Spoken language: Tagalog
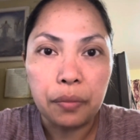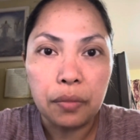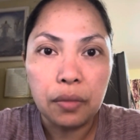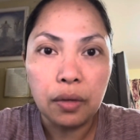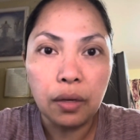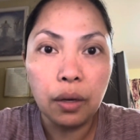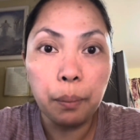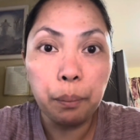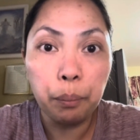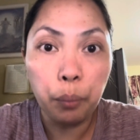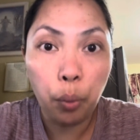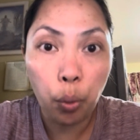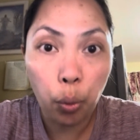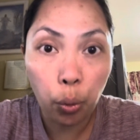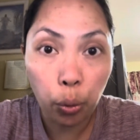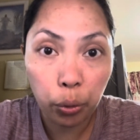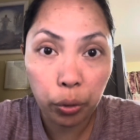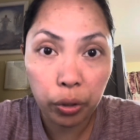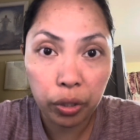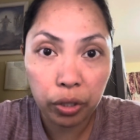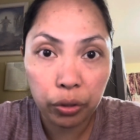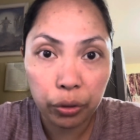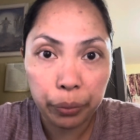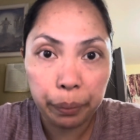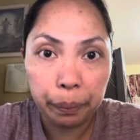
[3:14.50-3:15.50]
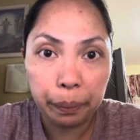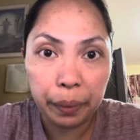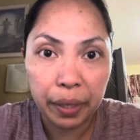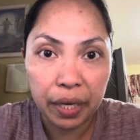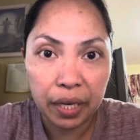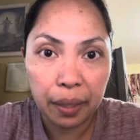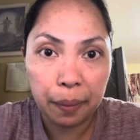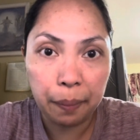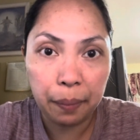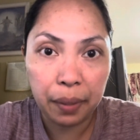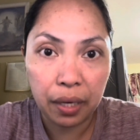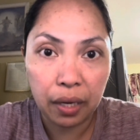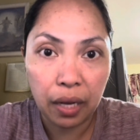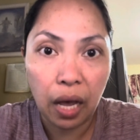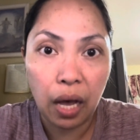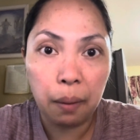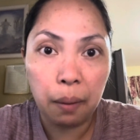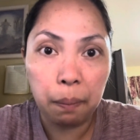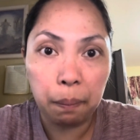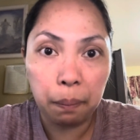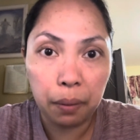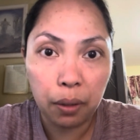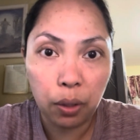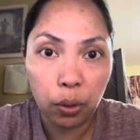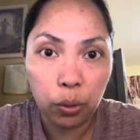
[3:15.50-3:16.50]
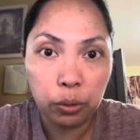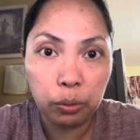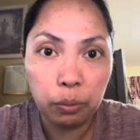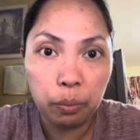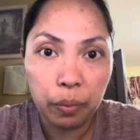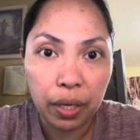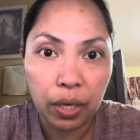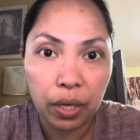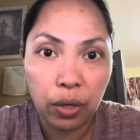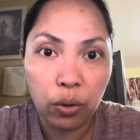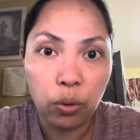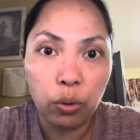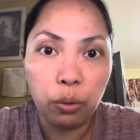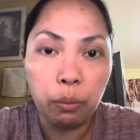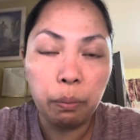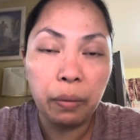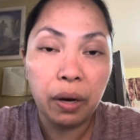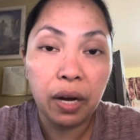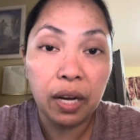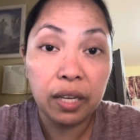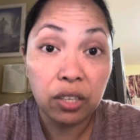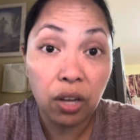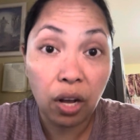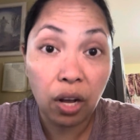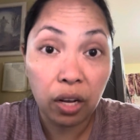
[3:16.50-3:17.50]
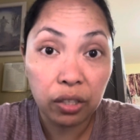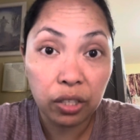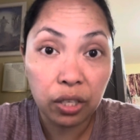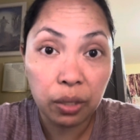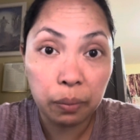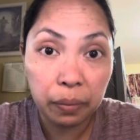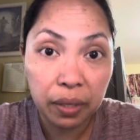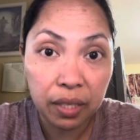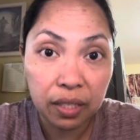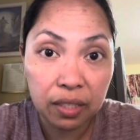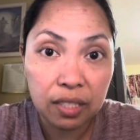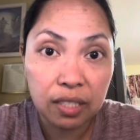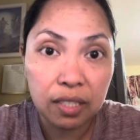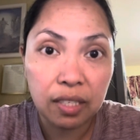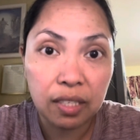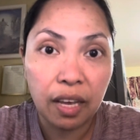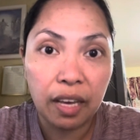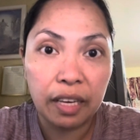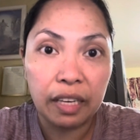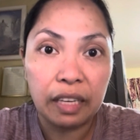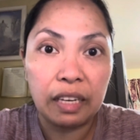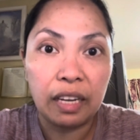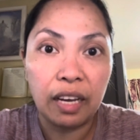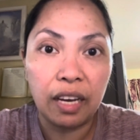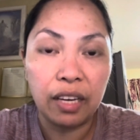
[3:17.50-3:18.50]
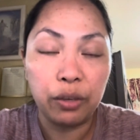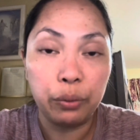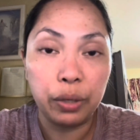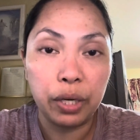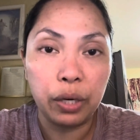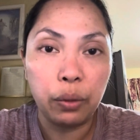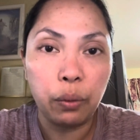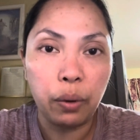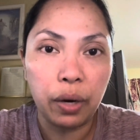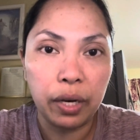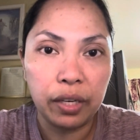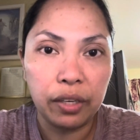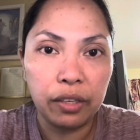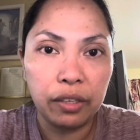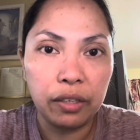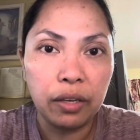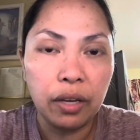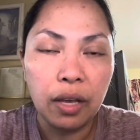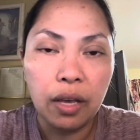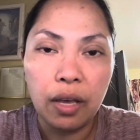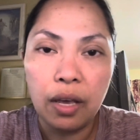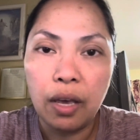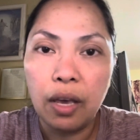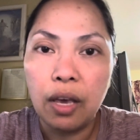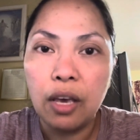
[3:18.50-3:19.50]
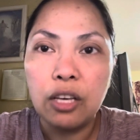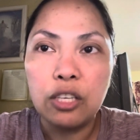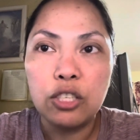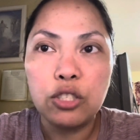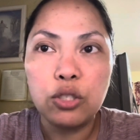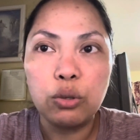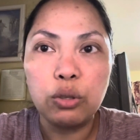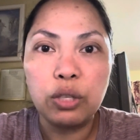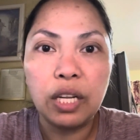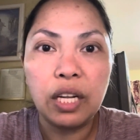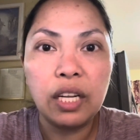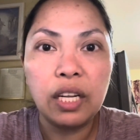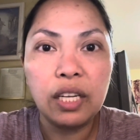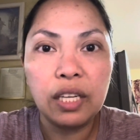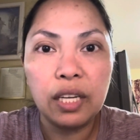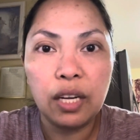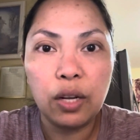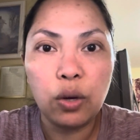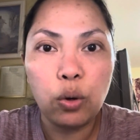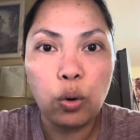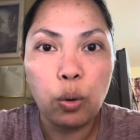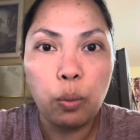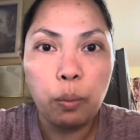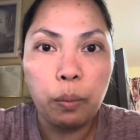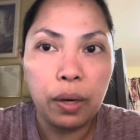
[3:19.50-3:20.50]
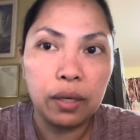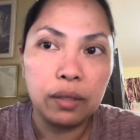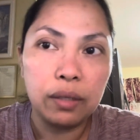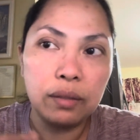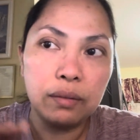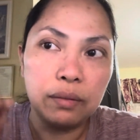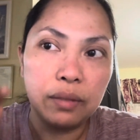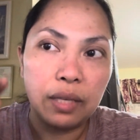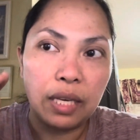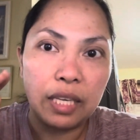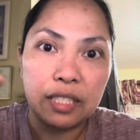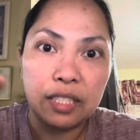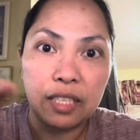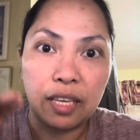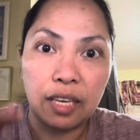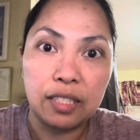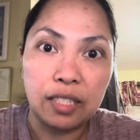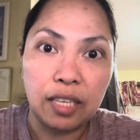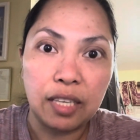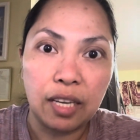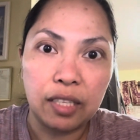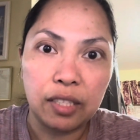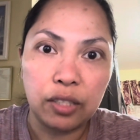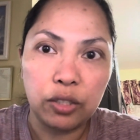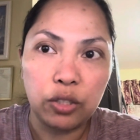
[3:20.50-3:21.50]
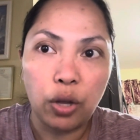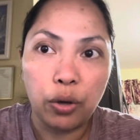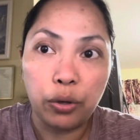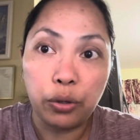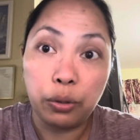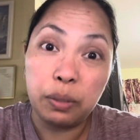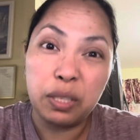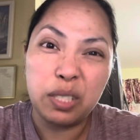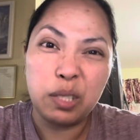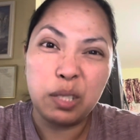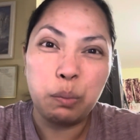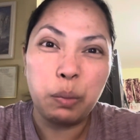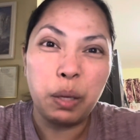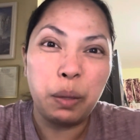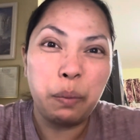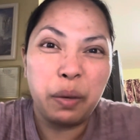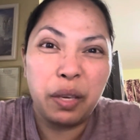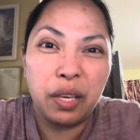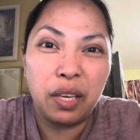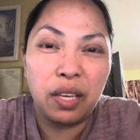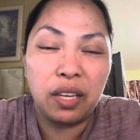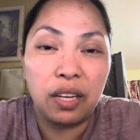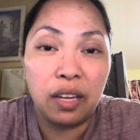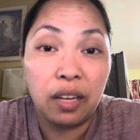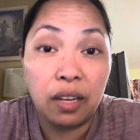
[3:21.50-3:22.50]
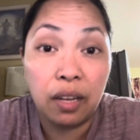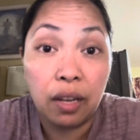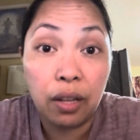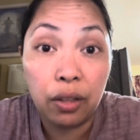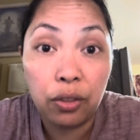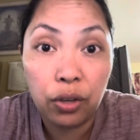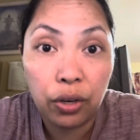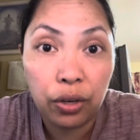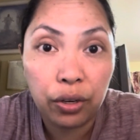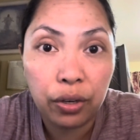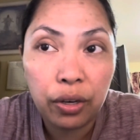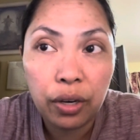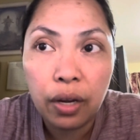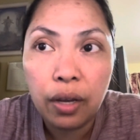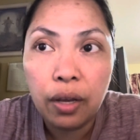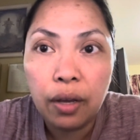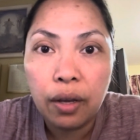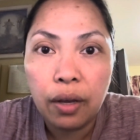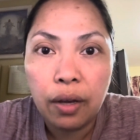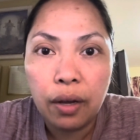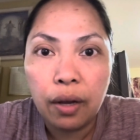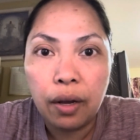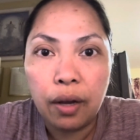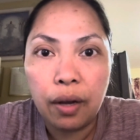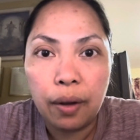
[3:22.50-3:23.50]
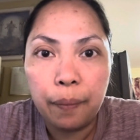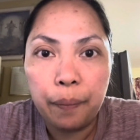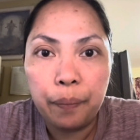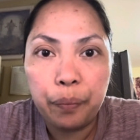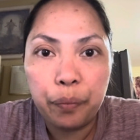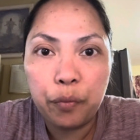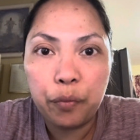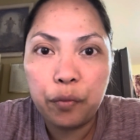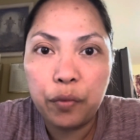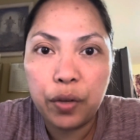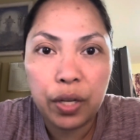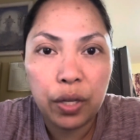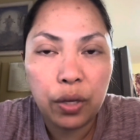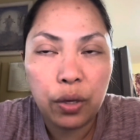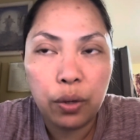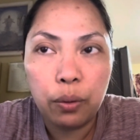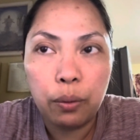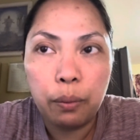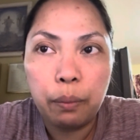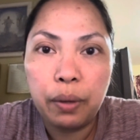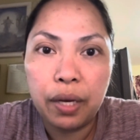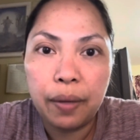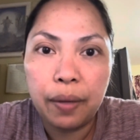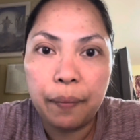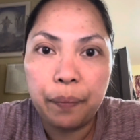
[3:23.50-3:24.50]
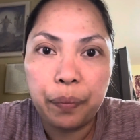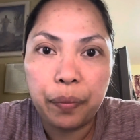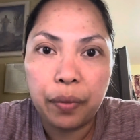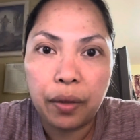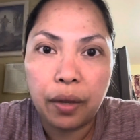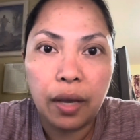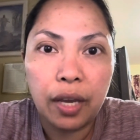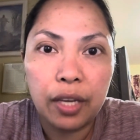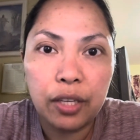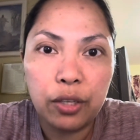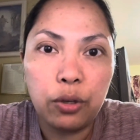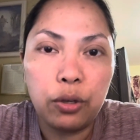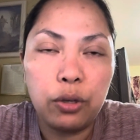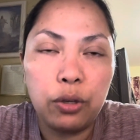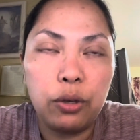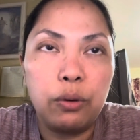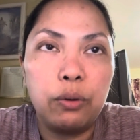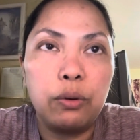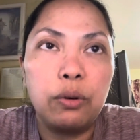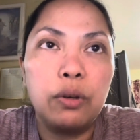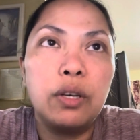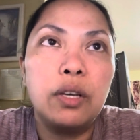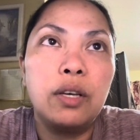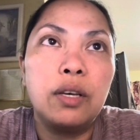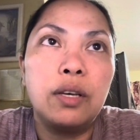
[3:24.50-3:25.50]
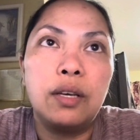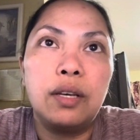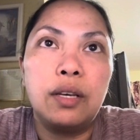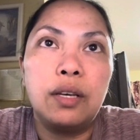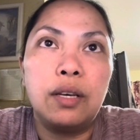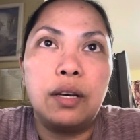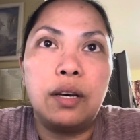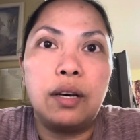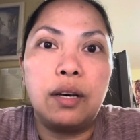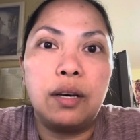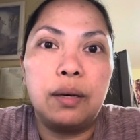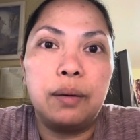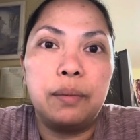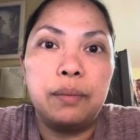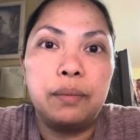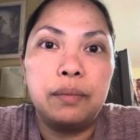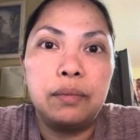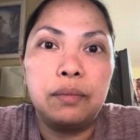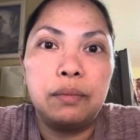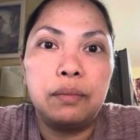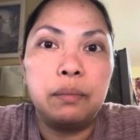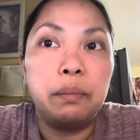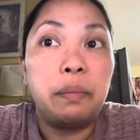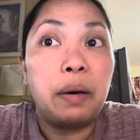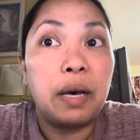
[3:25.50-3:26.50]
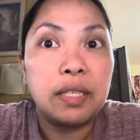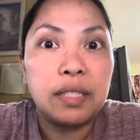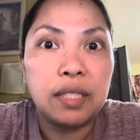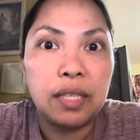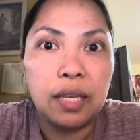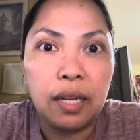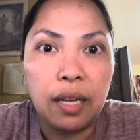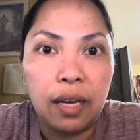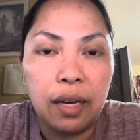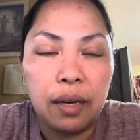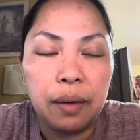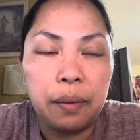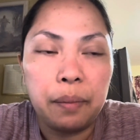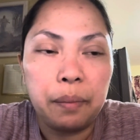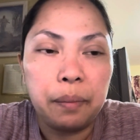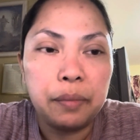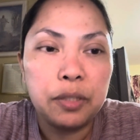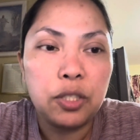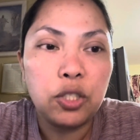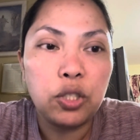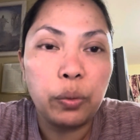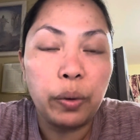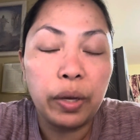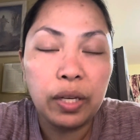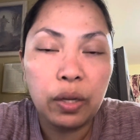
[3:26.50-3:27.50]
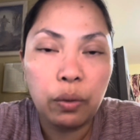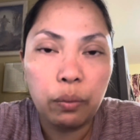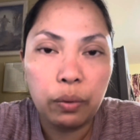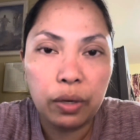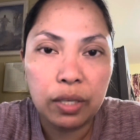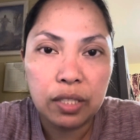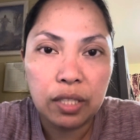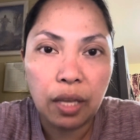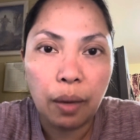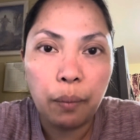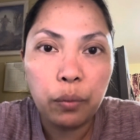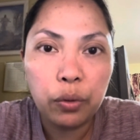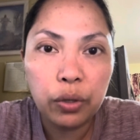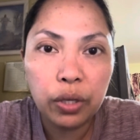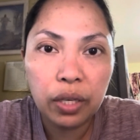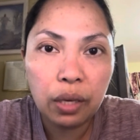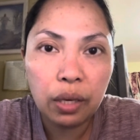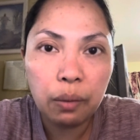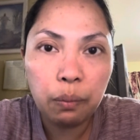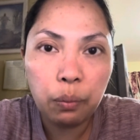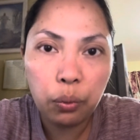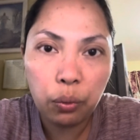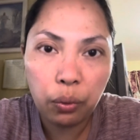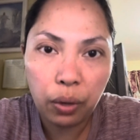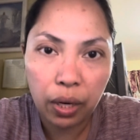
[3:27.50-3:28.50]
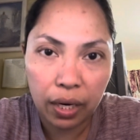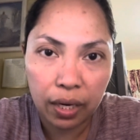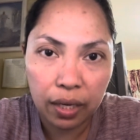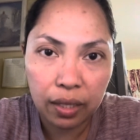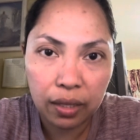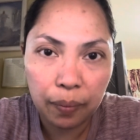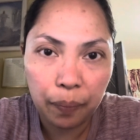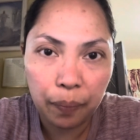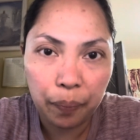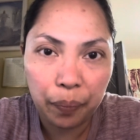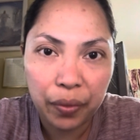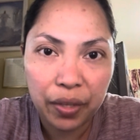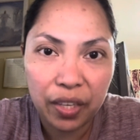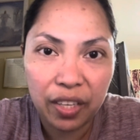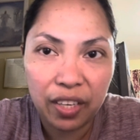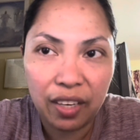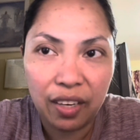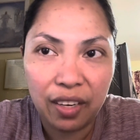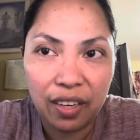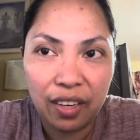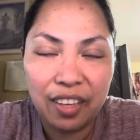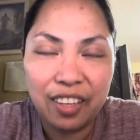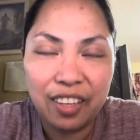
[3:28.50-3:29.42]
nga portal para mag-upload me og mga documents nga ilahang required. So dili na lang ko mag isa-isa ng documents maybe in another um, video but I don't know. Um, base ilang. So anyways, amo nang gibuhat and then